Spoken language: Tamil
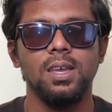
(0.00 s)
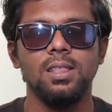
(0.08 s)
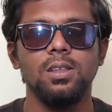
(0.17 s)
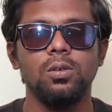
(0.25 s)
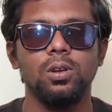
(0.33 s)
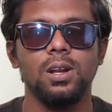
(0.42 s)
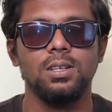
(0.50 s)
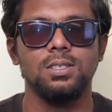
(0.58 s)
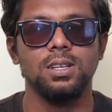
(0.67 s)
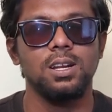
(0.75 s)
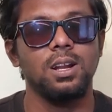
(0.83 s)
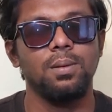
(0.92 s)
இந்த ஒரு
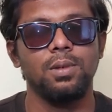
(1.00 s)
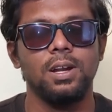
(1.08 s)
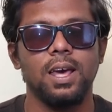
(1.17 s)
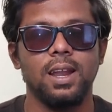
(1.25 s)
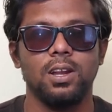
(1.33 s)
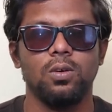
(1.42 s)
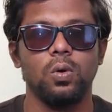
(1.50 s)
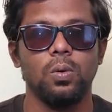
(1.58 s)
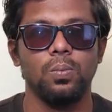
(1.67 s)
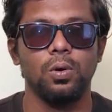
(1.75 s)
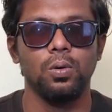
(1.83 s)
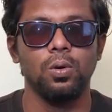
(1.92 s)
எலெக்ஷனில் நம்ம டைரெக்டாக
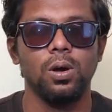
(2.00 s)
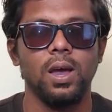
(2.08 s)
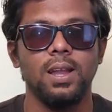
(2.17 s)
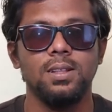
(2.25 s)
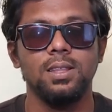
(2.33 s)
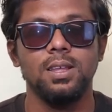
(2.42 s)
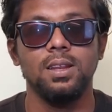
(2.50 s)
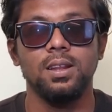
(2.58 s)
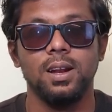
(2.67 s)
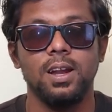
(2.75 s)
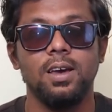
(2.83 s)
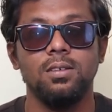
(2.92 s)
ஓட் பண்ணுவோம் அண்ட் தென்
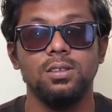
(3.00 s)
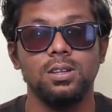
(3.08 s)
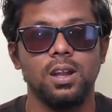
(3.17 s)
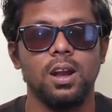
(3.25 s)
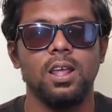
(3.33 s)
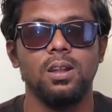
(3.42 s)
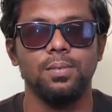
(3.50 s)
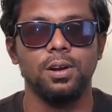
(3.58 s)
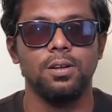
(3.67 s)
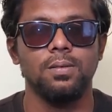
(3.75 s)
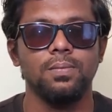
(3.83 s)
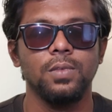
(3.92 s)
ரெண்டாவது
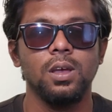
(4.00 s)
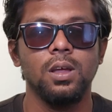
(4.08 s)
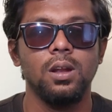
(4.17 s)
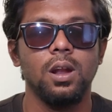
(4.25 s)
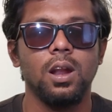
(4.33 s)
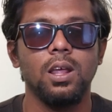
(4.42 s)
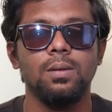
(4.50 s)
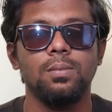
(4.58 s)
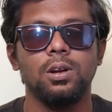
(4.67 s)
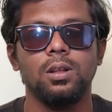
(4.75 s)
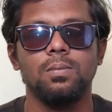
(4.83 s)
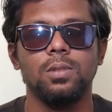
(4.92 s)
நாடாளுமன்றம்
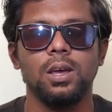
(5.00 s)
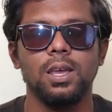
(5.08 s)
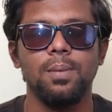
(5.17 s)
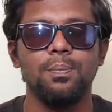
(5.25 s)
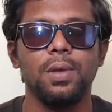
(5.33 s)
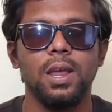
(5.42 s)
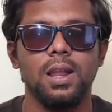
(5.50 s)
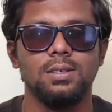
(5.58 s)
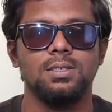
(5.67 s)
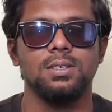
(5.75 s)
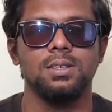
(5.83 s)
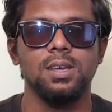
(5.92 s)
நாடாளுமன்றம்னா எம்பி
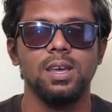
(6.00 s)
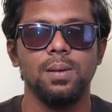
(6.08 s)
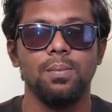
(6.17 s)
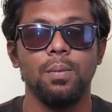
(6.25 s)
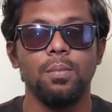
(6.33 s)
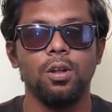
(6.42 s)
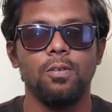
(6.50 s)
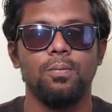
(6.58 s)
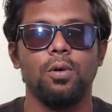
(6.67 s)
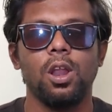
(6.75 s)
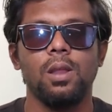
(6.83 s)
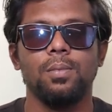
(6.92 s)
எலெக்ஷன் மெம்பர் ஆஃப்
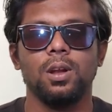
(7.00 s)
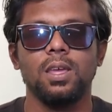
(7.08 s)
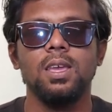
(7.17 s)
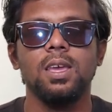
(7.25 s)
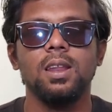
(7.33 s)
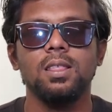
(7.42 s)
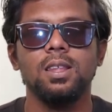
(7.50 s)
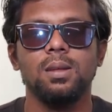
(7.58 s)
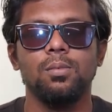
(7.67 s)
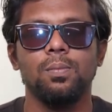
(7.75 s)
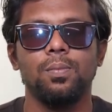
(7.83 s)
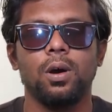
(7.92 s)
பார்லிமெண்ட் இங்கேருந்து
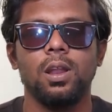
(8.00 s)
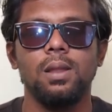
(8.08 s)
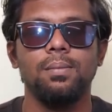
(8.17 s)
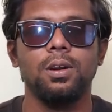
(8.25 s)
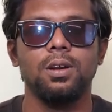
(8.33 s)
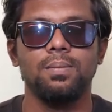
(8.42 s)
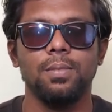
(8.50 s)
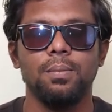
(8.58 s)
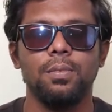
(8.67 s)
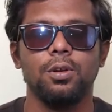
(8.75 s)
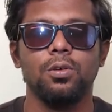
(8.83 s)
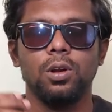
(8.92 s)
நம்ம பார்லிமெண்ட்
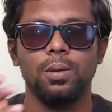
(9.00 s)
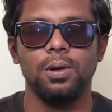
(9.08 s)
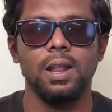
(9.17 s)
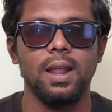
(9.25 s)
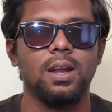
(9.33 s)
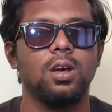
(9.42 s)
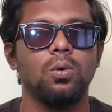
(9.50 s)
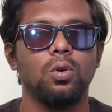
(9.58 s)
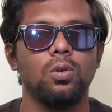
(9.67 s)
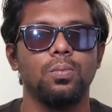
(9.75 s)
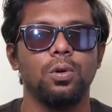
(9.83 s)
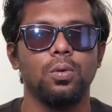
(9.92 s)
மெம்பருக்கும் நம்ம டேரெக்டாக
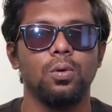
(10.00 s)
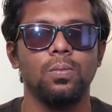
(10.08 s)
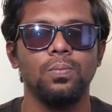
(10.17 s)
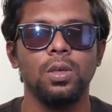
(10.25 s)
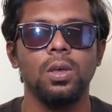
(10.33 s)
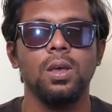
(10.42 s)
ஓட் பண்ணுவோம்